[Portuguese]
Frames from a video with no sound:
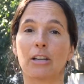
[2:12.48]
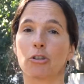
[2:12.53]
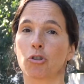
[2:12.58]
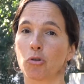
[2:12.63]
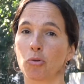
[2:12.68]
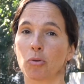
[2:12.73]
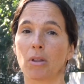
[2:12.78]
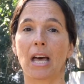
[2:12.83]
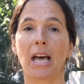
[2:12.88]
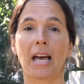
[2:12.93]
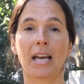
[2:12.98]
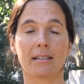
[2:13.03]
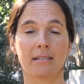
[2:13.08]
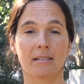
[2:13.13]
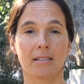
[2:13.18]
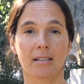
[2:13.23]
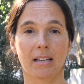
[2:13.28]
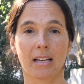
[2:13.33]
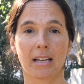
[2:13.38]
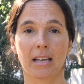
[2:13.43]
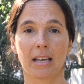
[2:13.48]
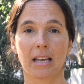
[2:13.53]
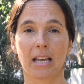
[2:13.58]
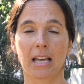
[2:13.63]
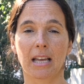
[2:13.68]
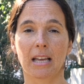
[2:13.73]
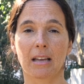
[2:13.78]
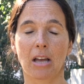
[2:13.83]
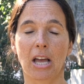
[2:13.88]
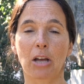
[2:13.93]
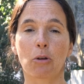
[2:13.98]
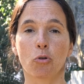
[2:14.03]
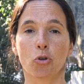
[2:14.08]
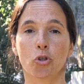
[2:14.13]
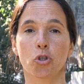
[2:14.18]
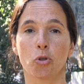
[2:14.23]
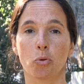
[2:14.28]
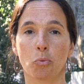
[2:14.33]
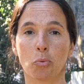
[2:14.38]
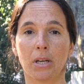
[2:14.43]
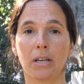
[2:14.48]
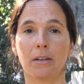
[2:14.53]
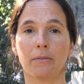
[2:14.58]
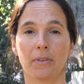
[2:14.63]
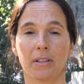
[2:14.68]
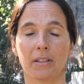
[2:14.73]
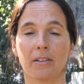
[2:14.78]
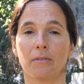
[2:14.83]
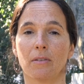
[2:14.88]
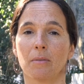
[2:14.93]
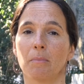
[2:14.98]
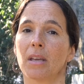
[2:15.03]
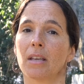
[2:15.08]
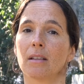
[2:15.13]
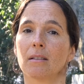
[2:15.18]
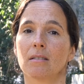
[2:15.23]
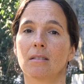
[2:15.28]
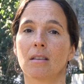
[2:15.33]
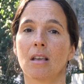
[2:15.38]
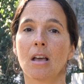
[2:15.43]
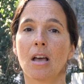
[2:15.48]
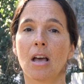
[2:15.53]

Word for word: ajudar a, eh, a, a construir efetivamente